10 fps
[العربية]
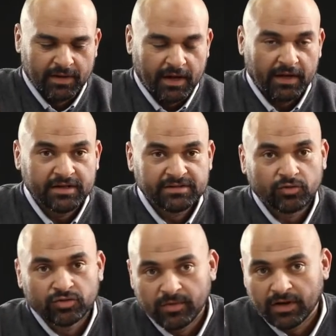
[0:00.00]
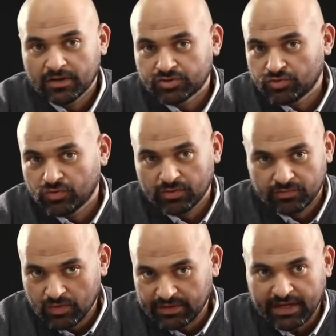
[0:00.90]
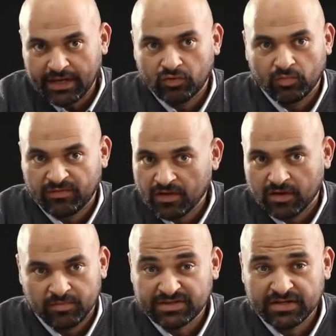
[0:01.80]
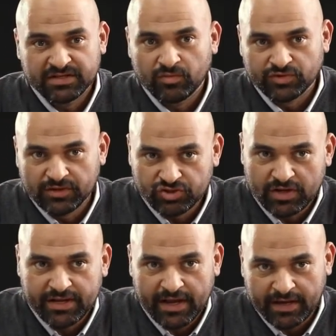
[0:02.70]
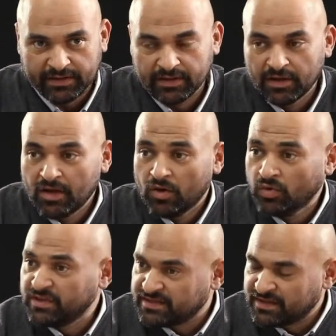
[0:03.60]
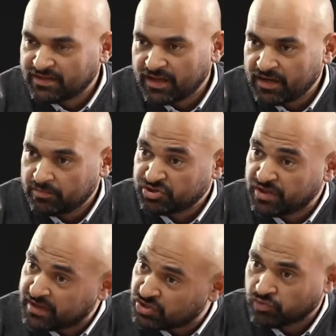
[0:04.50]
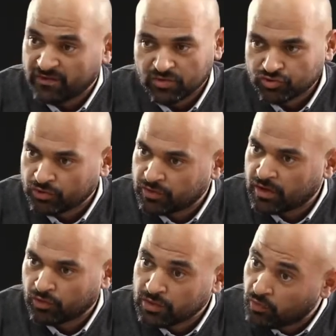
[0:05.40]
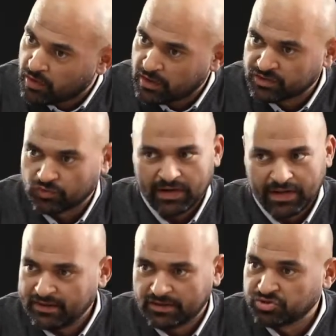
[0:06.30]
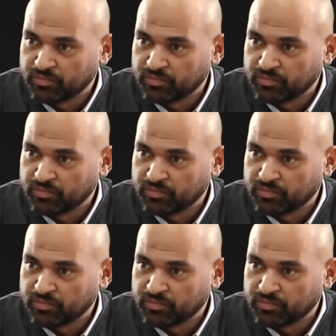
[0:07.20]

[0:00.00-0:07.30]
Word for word: انا لسه كنت بخلص شغل دلوقتي حالا بفكر بس لسه ما وصلتش لاي حاجه وانت يا ست هانم مش نركز شويه في مشروع التخرج ده ونخلص ولا انت مش من